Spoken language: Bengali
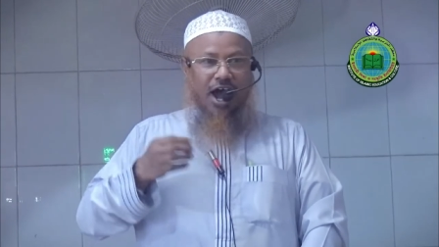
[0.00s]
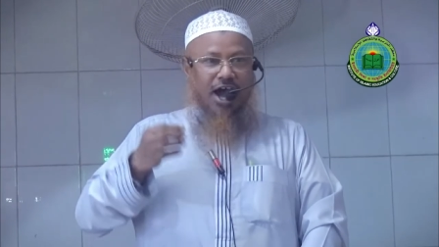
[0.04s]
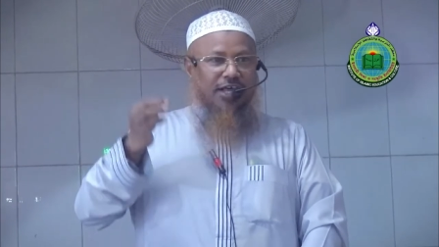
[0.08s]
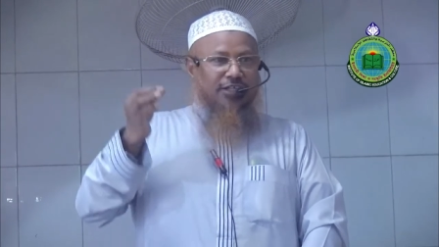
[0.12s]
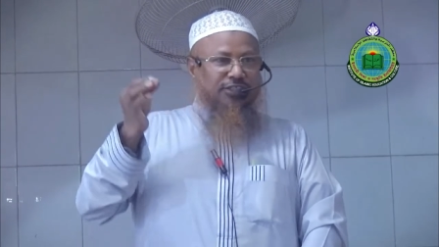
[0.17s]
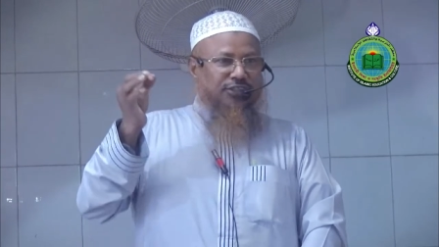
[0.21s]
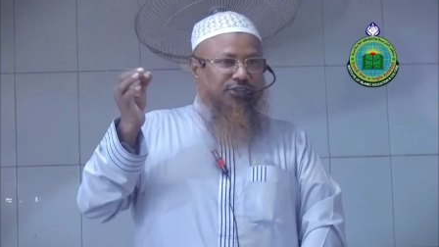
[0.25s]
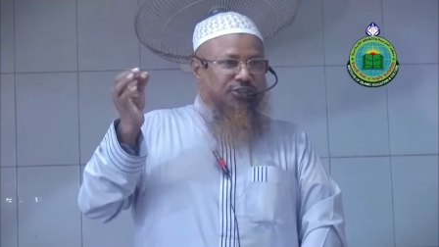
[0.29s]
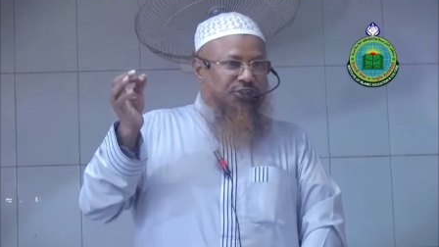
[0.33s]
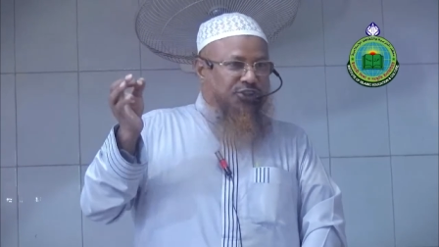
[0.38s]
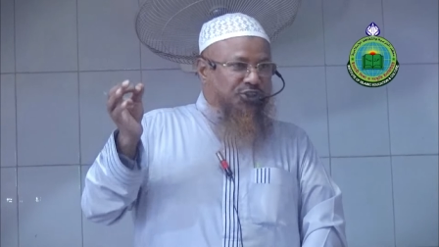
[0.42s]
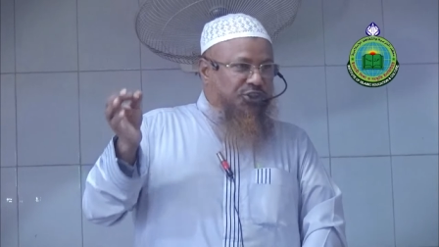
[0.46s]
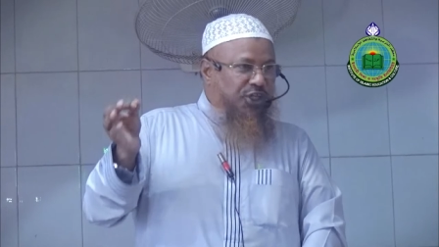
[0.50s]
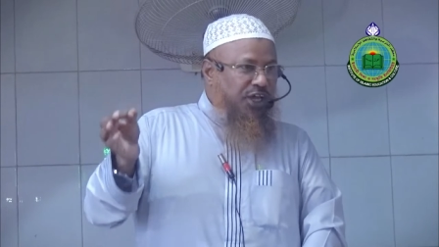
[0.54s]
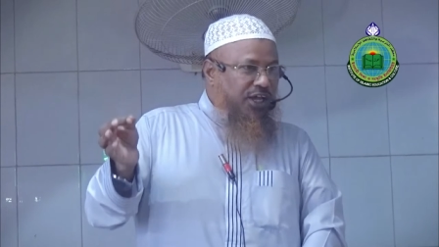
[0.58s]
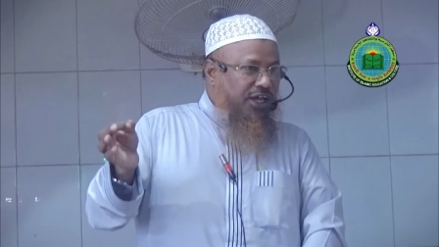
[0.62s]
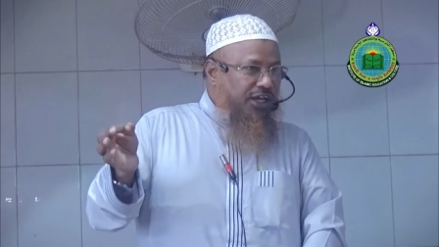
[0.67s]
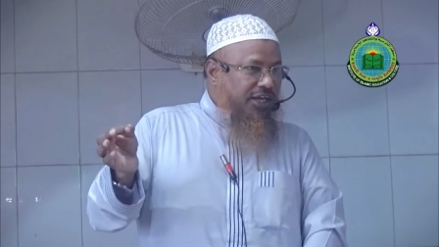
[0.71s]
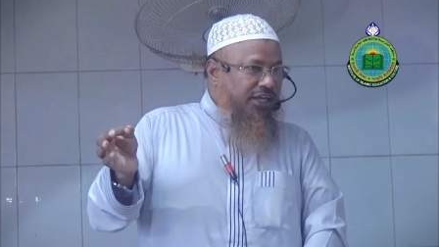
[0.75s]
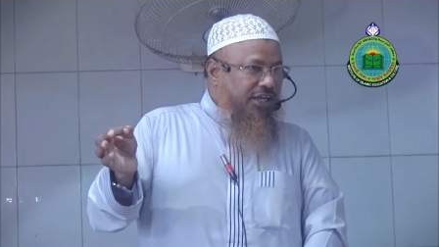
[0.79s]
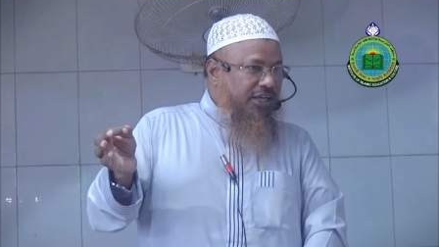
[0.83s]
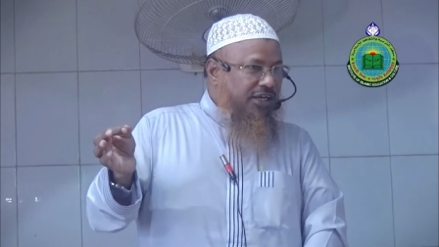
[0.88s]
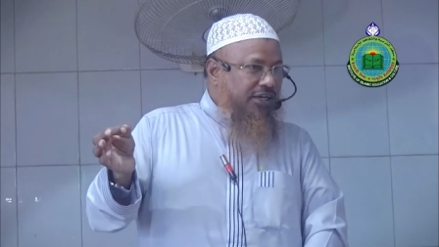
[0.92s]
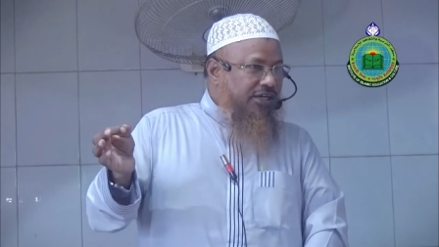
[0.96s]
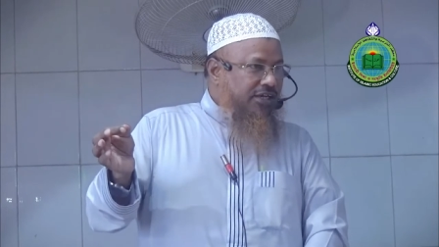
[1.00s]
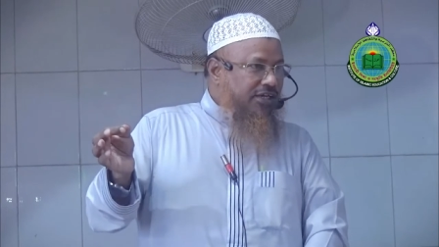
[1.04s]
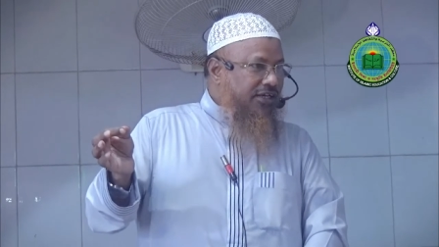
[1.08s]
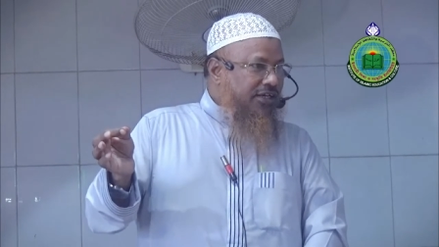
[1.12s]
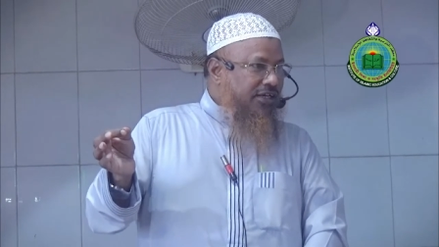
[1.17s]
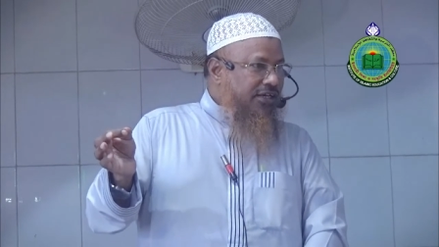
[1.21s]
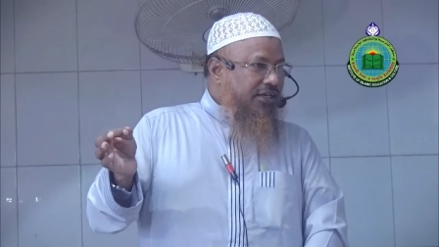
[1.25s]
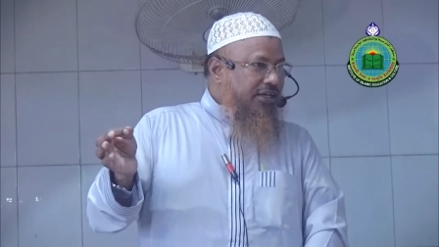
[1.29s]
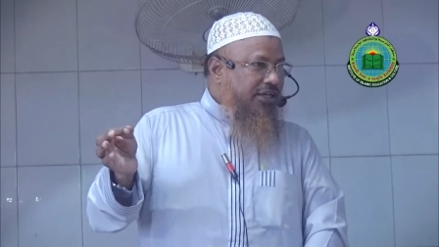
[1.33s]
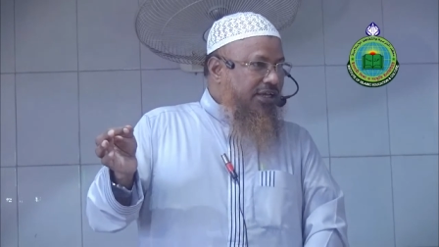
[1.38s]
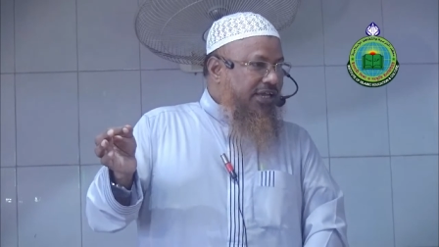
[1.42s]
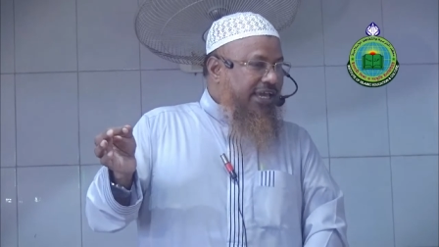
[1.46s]
আনসারের
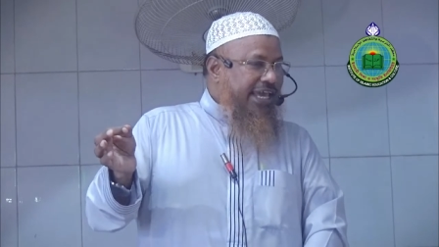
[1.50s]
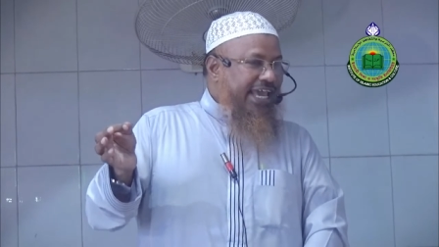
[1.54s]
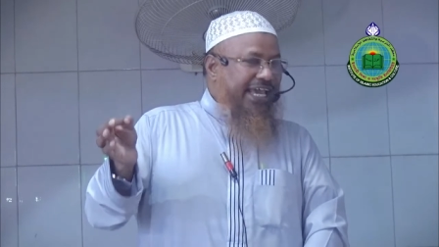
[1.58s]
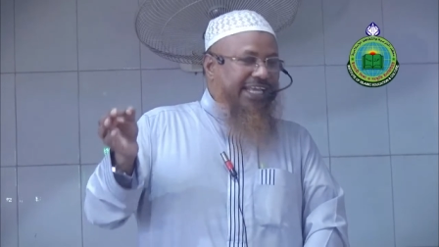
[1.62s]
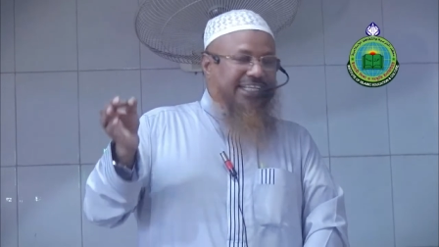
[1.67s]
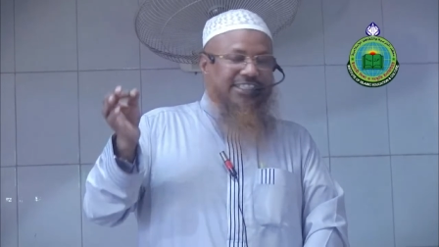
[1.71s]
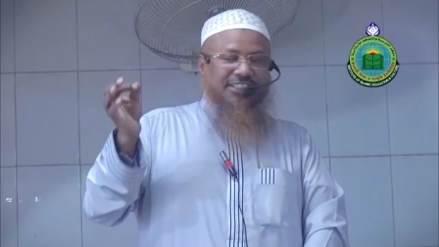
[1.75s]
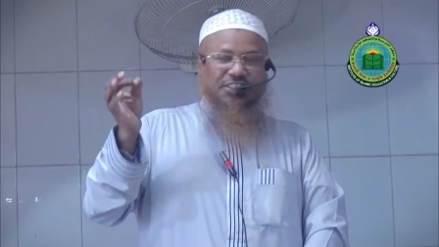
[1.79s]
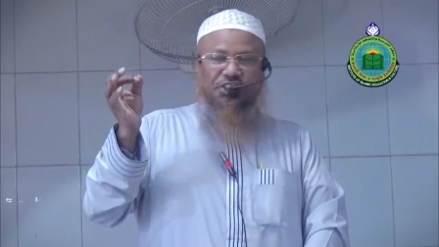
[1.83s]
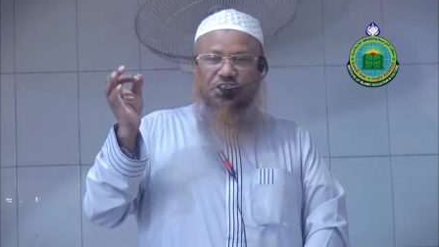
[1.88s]
এক